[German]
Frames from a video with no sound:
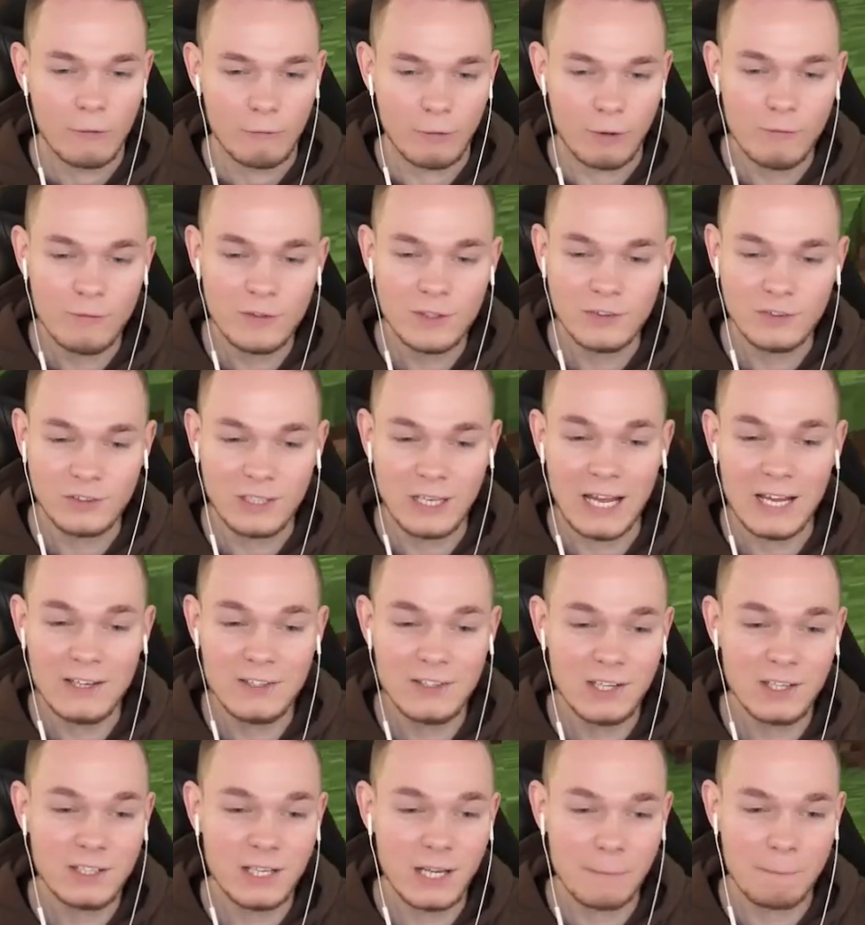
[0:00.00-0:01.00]
Wenn wir das
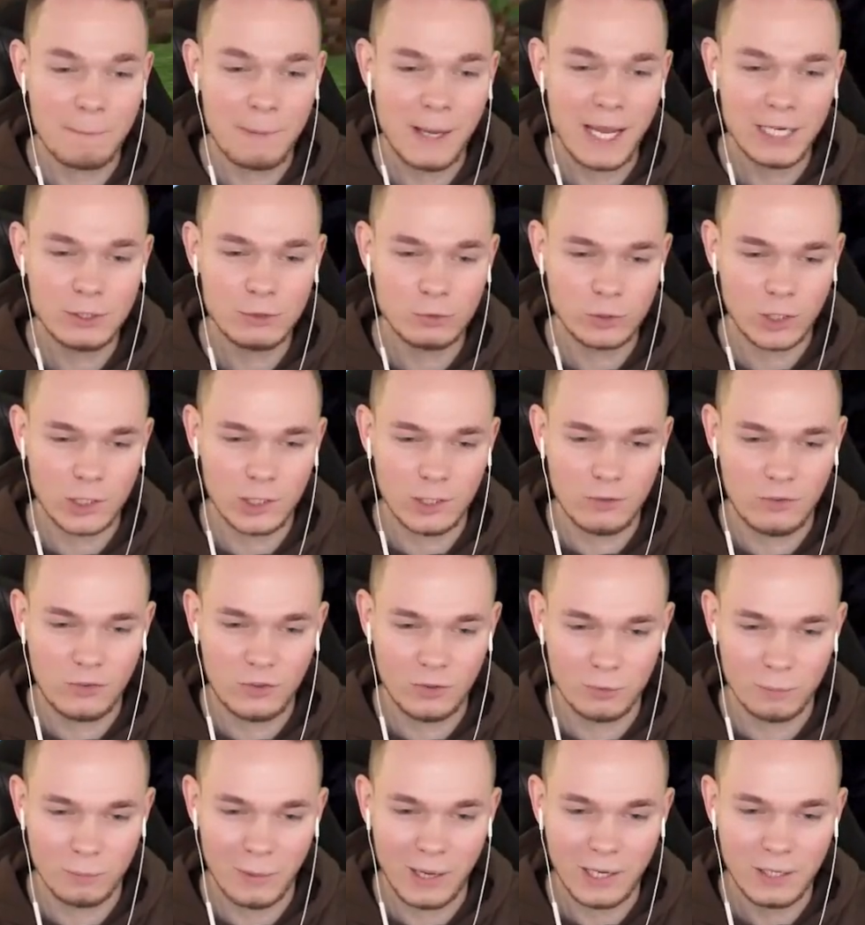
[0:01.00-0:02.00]
gleiche in der
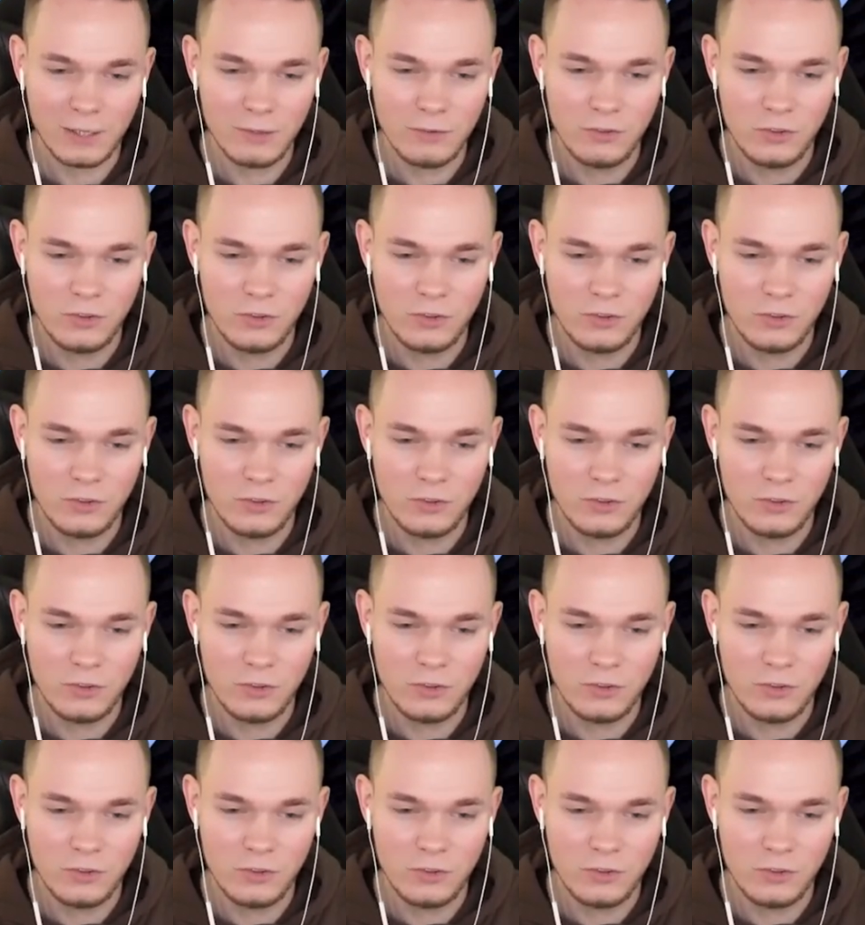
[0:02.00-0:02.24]
Bedrock-Edition machen,